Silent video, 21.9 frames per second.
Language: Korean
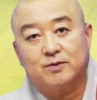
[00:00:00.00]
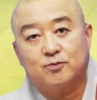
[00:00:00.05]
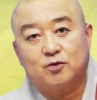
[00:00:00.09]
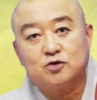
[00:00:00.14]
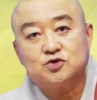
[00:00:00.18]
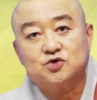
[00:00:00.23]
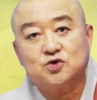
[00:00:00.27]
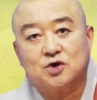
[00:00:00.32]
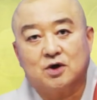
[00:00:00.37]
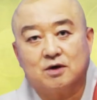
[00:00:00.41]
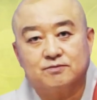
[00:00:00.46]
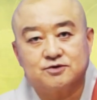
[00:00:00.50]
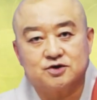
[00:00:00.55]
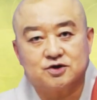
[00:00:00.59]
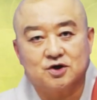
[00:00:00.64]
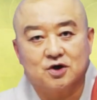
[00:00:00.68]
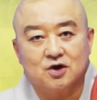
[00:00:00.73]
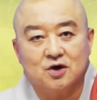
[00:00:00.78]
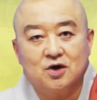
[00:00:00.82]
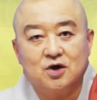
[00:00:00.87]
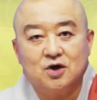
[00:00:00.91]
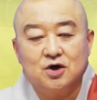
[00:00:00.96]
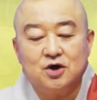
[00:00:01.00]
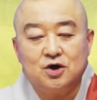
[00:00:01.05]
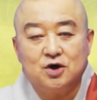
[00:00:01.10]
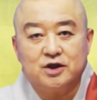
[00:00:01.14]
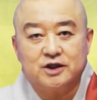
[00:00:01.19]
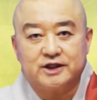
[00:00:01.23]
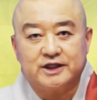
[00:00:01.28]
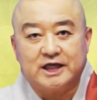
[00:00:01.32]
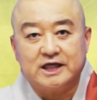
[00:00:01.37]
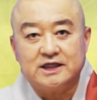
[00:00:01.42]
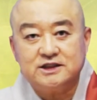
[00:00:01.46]
볼 수가 없죠.
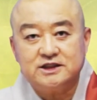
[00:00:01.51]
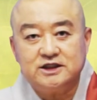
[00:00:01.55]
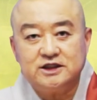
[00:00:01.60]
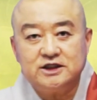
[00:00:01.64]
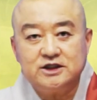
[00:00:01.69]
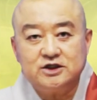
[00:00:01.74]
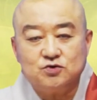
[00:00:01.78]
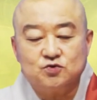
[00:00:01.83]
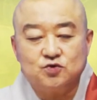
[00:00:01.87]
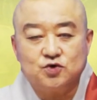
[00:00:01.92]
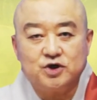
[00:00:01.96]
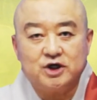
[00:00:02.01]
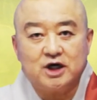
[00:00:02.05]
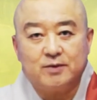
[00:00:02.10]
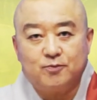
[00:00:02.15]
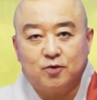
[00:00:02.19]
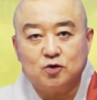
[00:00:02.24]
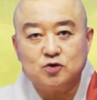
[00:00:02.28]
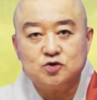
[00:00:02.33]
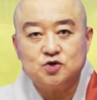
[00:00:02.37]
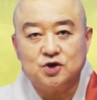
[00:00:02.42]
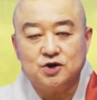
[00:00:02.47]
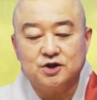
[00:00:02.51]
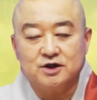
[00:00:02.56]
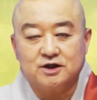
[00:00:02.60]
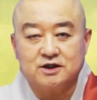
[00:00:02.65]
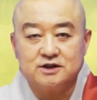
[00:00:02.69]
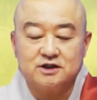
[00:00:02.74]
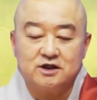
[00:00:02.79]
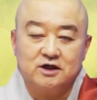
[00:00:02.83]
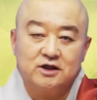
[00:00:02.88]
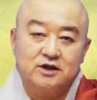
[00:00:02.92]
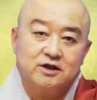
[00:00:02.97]
단지 우리가 볼 수 있는
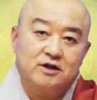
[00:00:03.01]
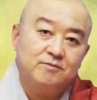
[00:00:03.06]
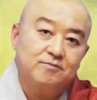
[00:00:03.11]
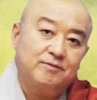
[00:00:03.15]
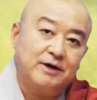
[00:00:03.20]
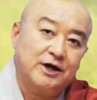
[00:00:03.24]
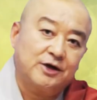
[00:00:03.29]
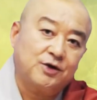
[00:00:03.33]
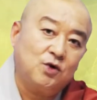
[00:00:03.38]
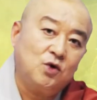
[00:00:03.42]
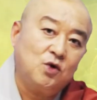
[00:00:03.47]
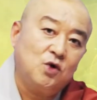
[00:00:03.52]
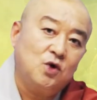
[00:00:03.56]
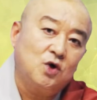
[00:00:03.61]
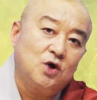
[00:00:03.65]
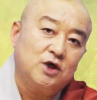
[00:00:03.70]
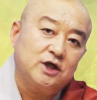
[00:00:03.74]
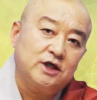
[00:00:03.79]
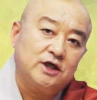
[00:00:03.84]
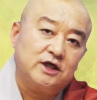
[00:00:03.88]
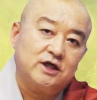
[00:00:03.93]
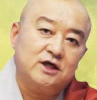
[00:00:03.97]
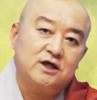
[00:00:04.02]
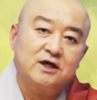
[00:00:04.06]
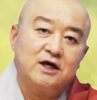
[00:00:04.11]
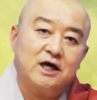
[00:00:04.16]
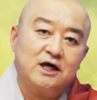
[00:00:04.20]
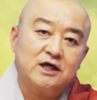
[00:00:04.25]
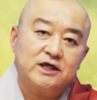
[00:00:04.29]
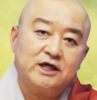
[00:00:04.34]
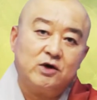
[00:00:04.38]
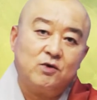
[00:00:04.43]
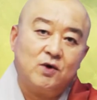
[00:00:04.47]
것은 바로
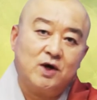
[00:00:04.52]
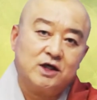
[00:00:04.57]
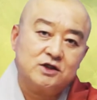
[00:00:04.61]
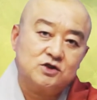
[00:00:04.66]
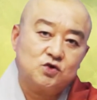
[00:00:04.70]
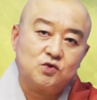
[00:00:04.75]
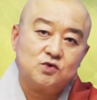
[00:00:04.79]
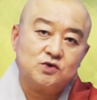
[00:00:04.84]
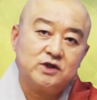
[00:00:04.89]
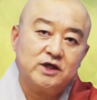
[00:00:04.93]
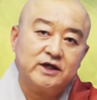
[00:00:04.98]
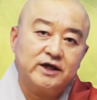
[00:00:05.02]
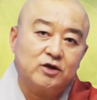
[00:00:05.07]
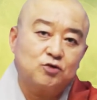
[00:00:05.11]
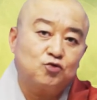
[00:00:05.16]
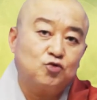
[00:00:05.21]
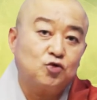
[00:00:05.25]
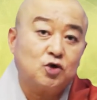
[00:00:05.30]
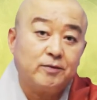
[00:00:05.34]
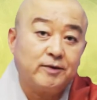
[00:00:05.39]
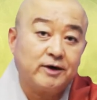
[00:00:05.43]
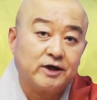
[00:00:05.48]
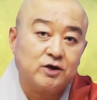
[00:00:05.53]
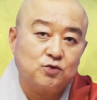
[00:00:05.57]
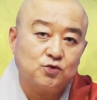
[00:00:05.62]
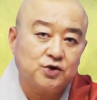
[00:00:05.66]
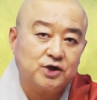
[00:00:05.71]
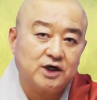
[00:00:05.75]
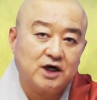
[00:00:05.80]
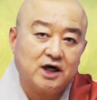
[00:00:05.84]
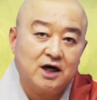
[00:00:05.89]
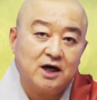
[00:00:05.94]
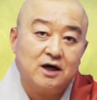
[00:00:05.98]
인간계와 축생계 두 개밖에
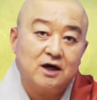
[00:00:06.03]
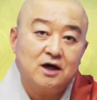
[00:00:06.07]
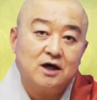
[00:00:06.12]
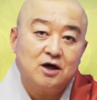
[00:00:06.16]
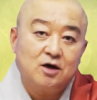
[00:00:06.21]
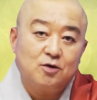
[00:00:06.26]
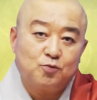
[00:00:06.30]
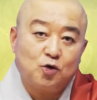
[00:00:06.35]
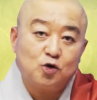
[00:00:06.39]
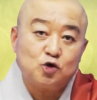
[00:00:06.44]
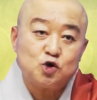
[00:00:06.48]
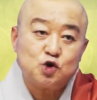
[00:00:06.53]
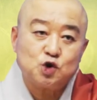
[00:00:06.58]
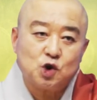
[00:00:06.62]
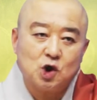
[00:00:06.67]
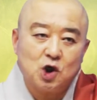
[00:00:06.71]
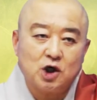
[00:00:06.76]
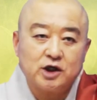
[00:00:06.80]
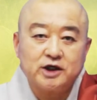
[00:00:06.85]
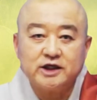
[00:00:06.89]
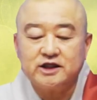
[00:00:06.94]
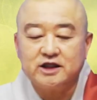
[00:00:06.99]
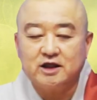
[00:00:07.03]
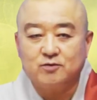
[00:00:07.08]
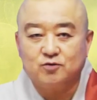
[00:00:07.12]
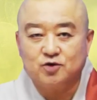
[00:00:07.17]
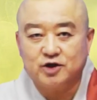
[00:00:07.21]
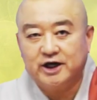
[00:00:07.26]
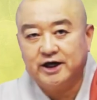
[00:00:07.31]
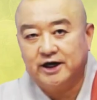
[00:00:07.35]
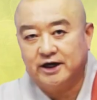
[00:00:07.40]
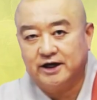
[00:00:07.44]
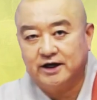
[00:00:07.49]
우리가 볼 수가 없기
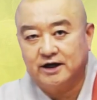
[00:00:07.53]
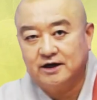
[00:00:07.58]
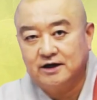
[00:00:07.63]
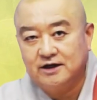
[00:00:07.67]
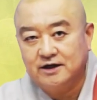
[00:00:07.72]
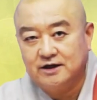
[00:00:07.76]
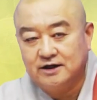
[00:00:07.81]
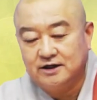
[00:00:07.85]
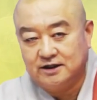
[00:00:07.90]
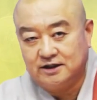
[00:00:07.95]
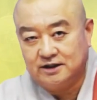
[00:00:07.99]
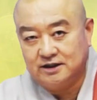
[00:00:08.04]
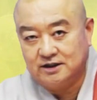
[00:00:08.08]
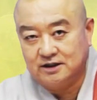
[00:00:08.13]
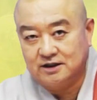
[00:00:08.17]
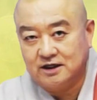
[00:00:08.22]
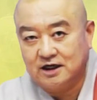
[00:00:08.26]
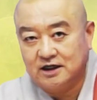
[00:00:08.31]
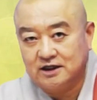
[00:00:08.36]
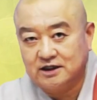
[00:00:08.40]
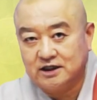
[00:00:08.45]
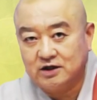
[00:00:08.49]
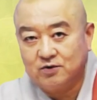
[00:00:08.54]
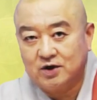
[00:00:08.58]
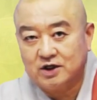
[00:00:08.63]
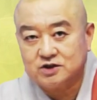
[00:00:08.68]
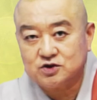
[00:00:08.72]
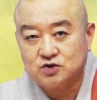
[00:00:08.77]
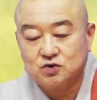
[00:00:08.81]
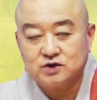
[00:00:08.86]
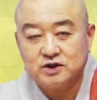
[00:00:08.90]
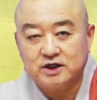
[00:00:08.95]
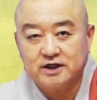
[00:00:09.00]
때문에 인간계와
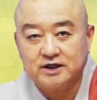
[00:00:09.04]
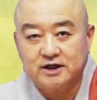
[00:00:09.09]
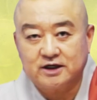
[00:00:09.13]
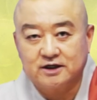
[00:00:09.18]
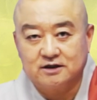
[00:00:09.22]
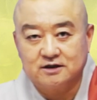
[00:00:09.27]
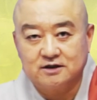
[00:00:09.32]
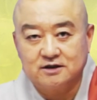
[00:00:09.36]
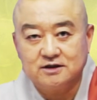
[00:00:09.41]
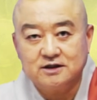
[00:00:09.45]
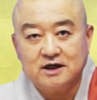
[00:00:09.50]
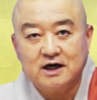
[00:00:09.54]
축생계는